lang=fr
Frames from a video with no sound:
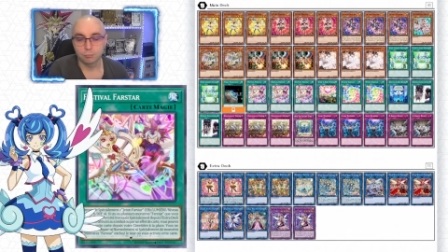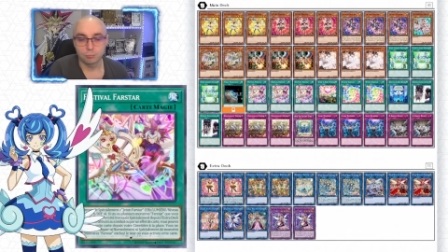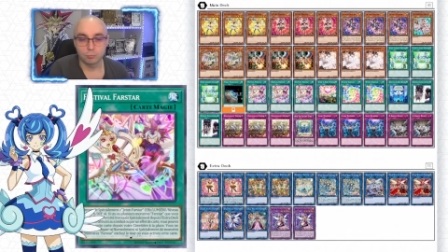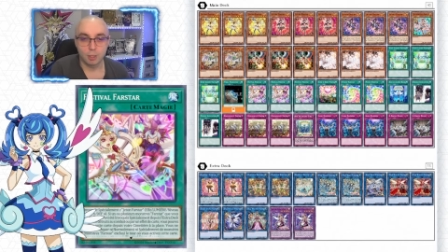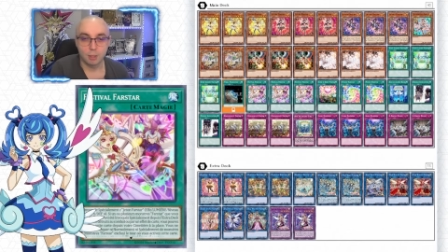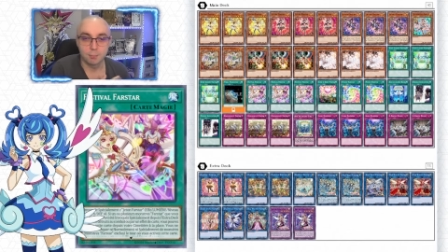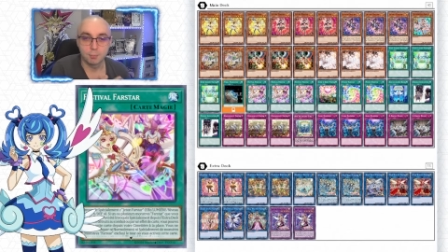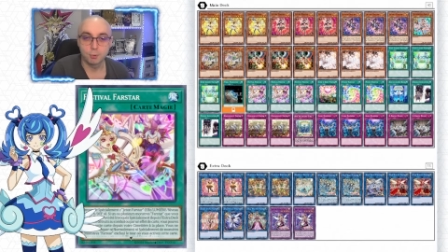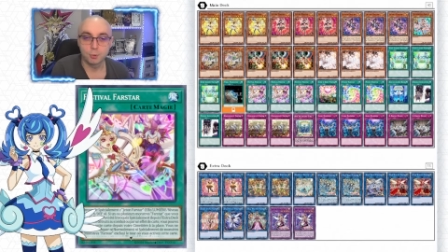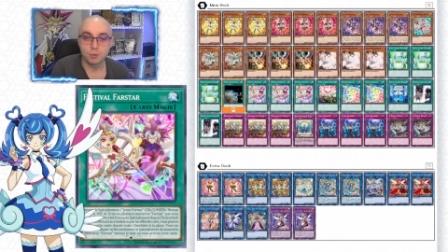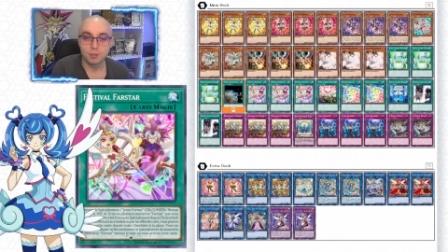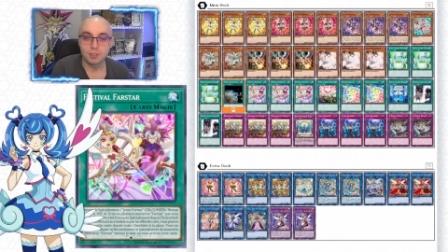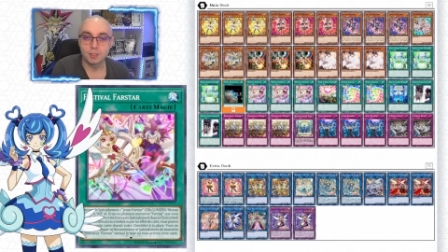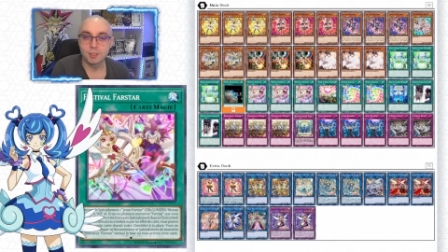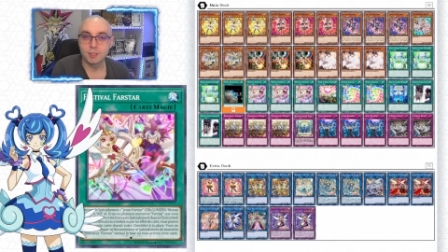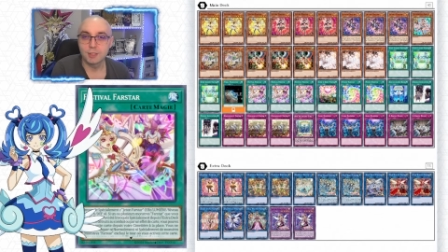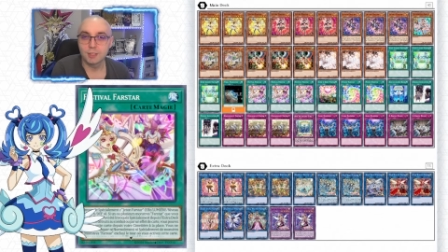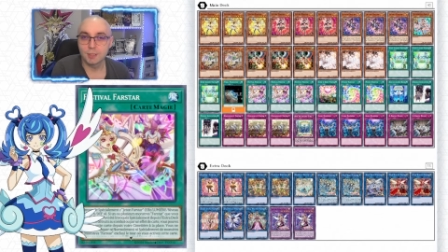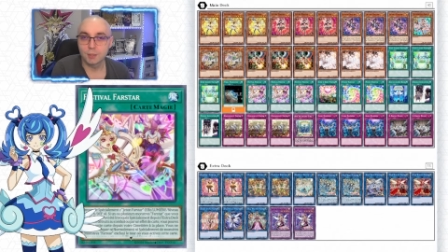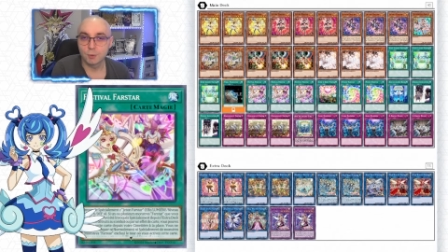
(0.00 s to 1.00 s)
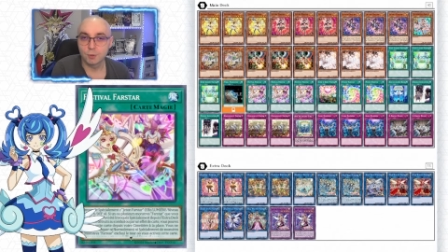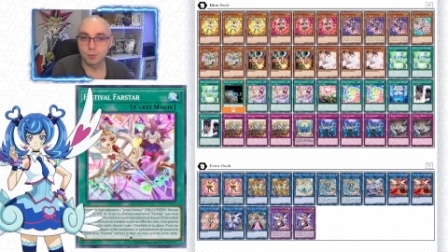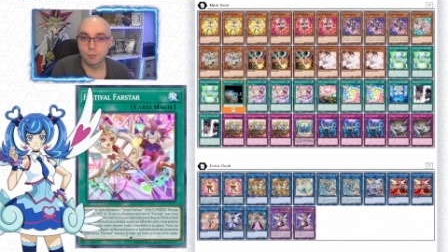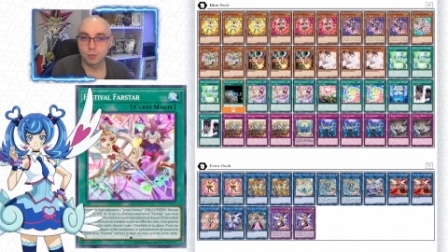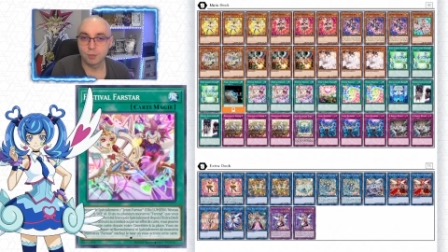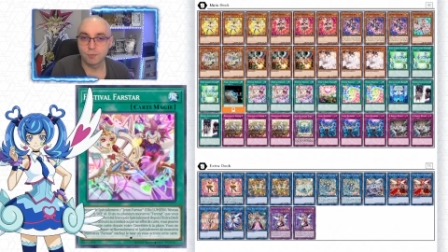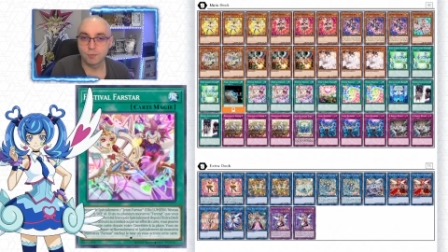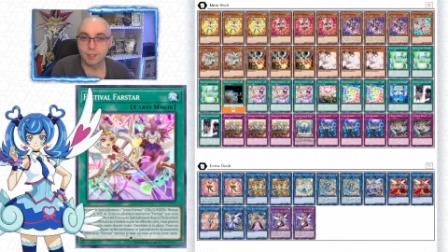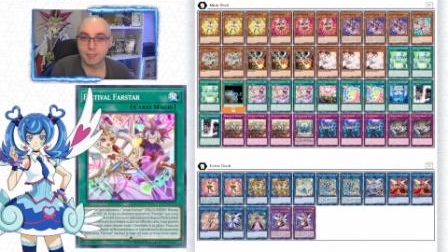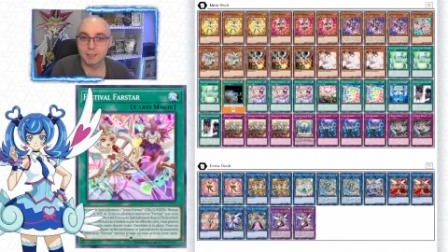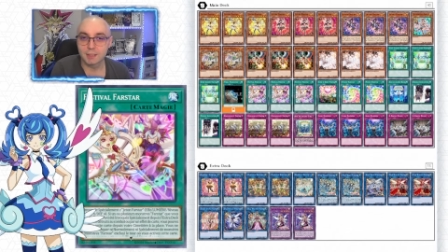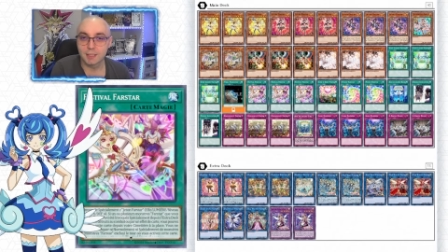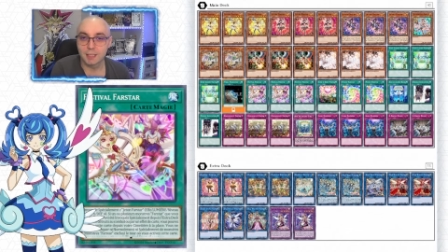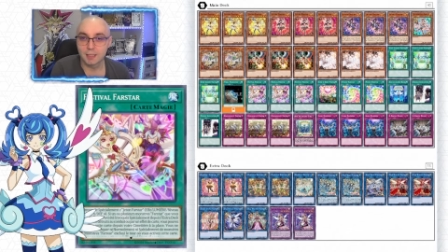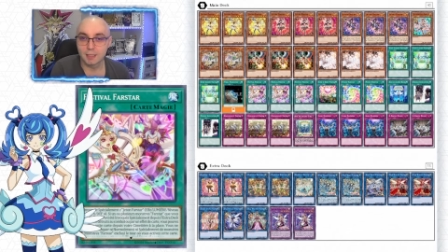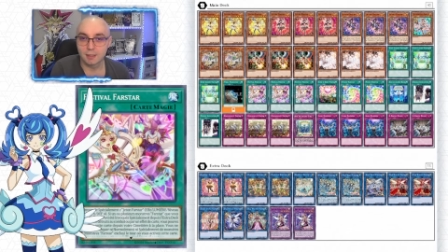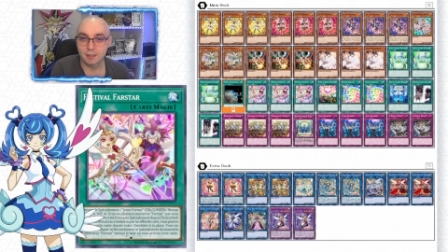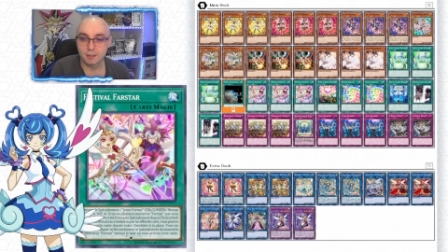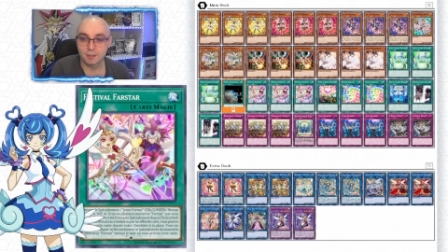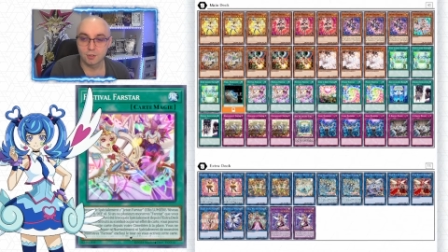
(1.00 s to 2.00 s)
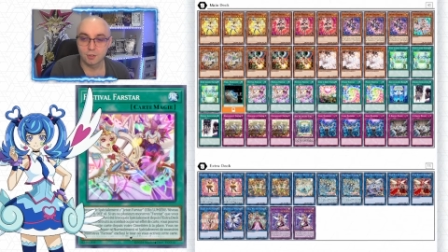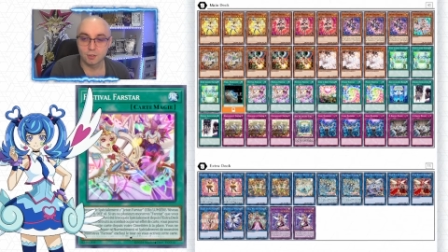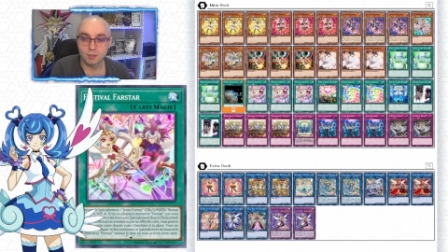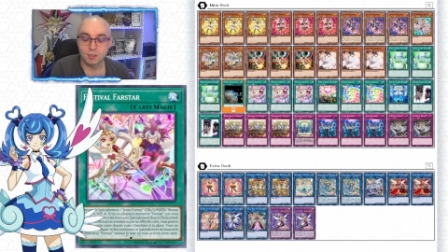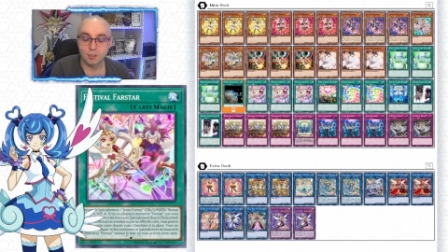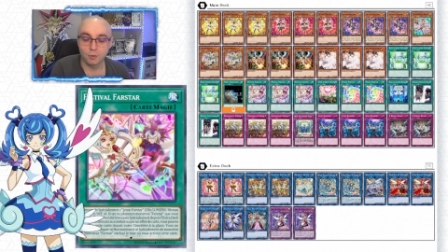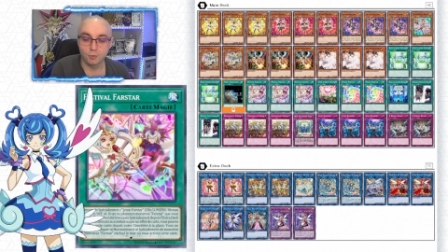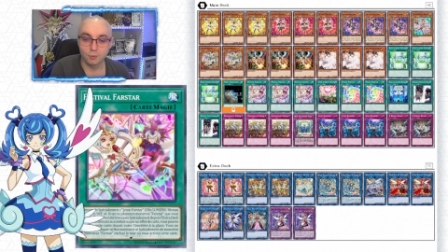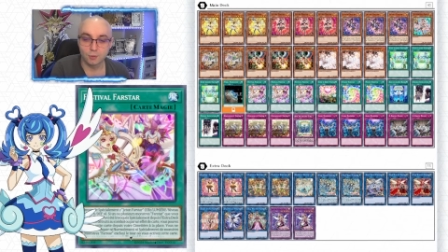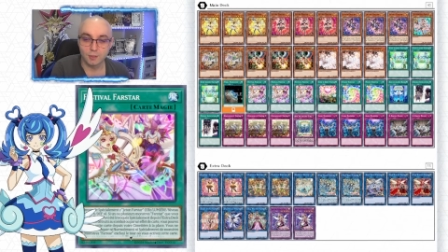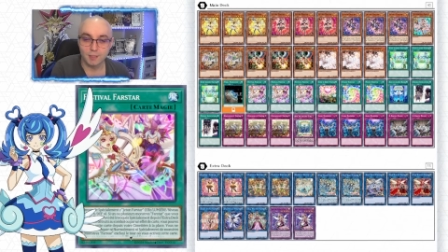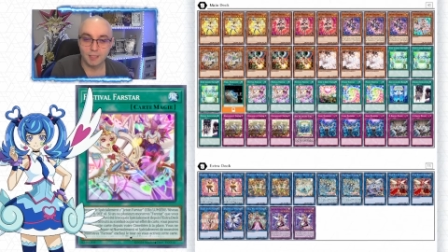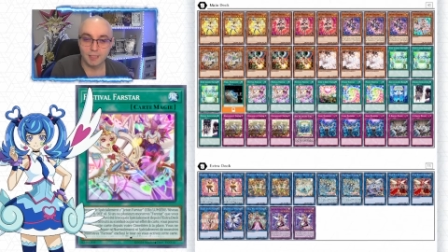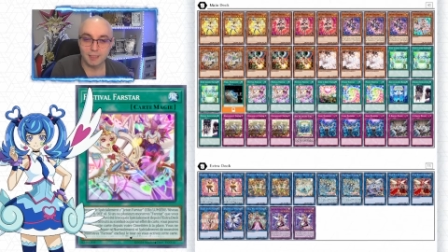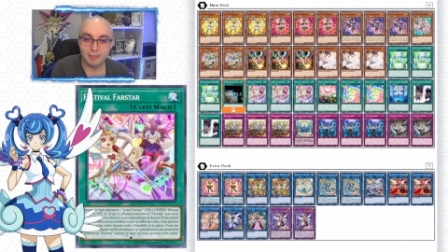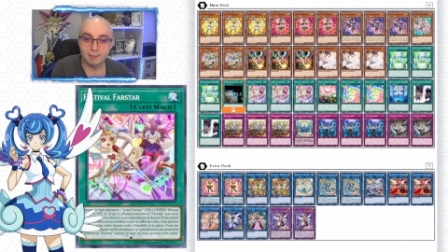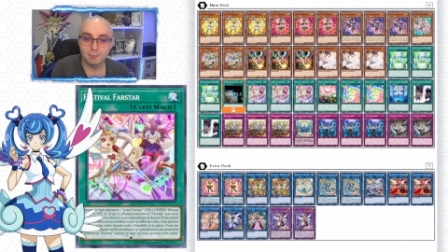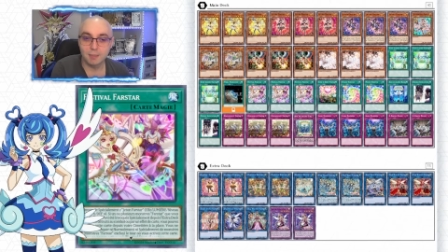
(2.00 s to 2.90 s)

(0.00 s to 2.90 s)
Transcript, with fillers: un peu stylisés au niveau des Farstar qui étaient sortis en OTS,